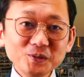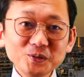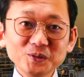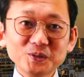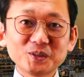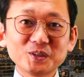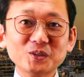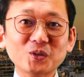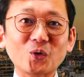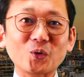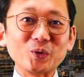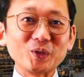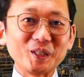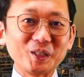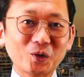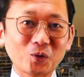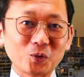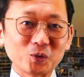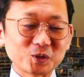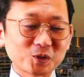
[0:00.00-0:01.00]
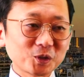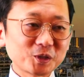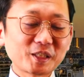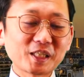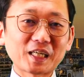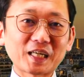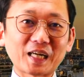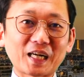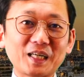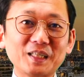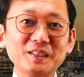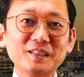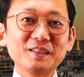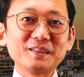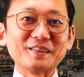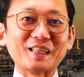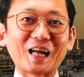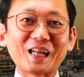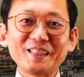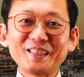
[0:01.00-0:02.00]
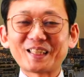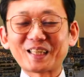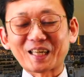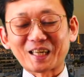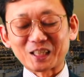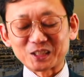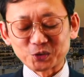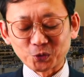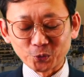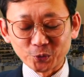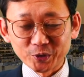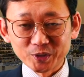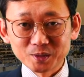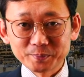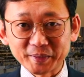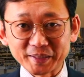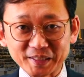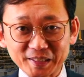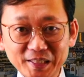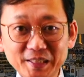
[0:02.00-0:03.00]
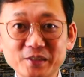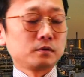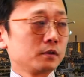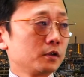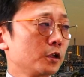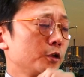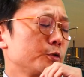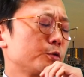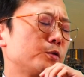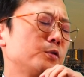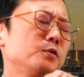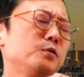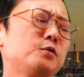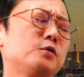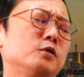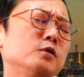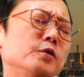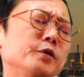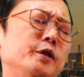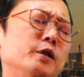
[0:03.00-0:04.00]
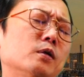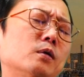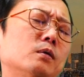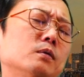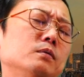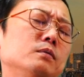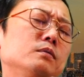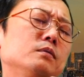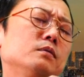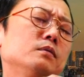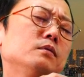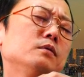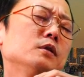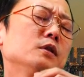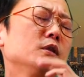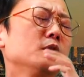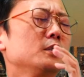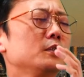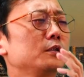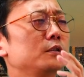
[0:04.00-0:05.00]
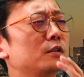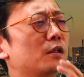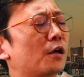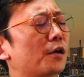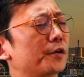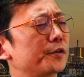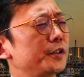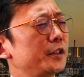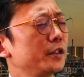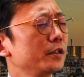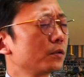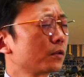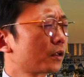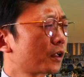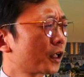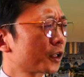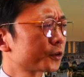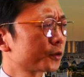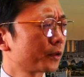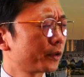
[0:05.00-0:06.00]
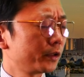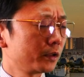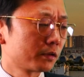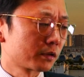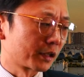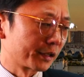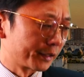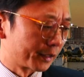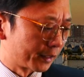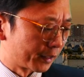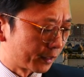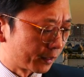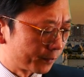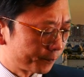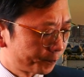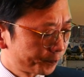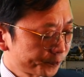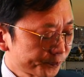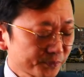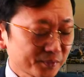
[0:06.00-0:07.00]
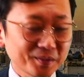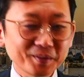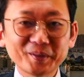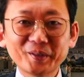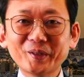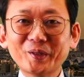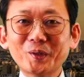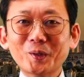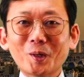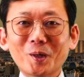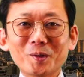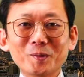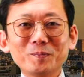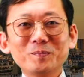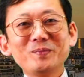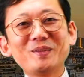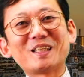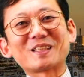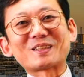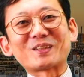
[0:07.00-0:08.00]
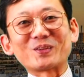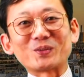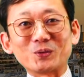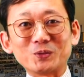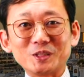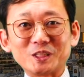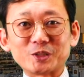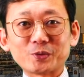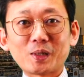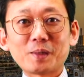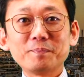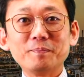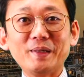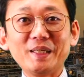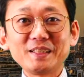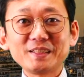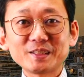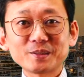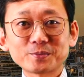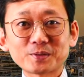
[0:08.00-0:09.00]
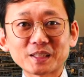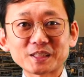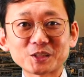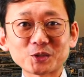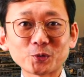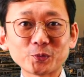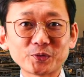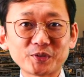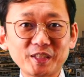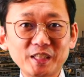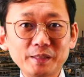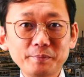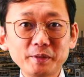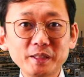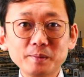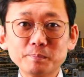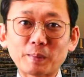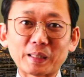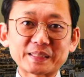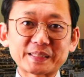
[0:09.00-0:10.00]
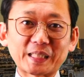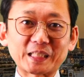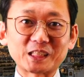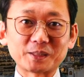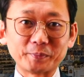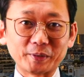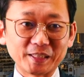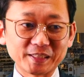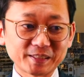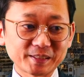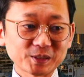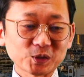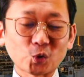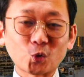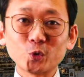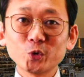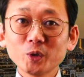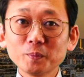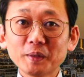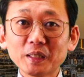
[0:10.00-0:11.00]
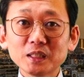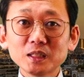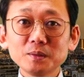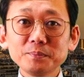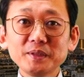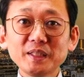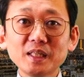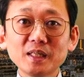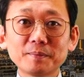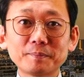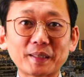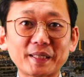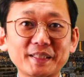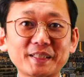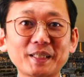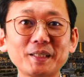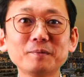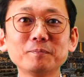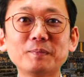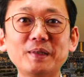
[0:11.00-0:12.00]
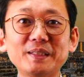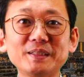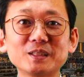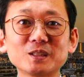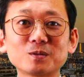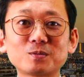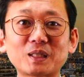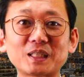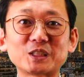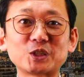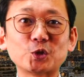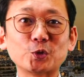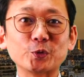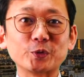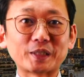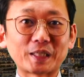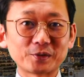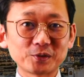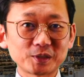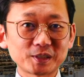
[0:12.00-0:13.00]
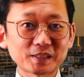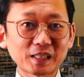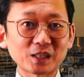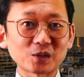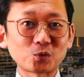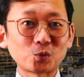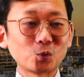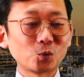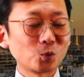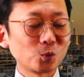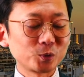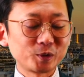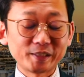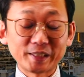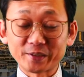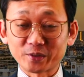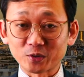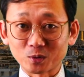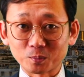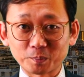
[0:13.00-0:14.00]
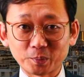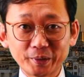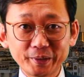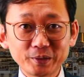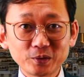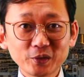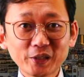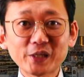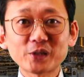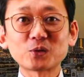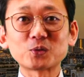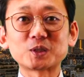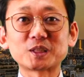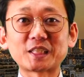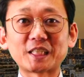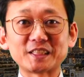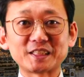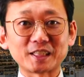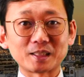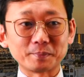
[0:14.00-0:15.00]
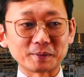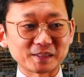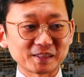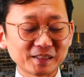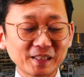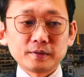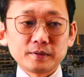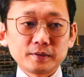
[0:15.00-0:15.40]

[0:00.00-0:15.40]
ーツの色、そして柄、何から揃えるべきスーツの色。何色から揃えようかな。皆さんこんにちは。メンズファッション TV 松はじめです。この番組では毎回メンズファッションの楽しさ、コーディネートのポイントなどをお伝えしていきます。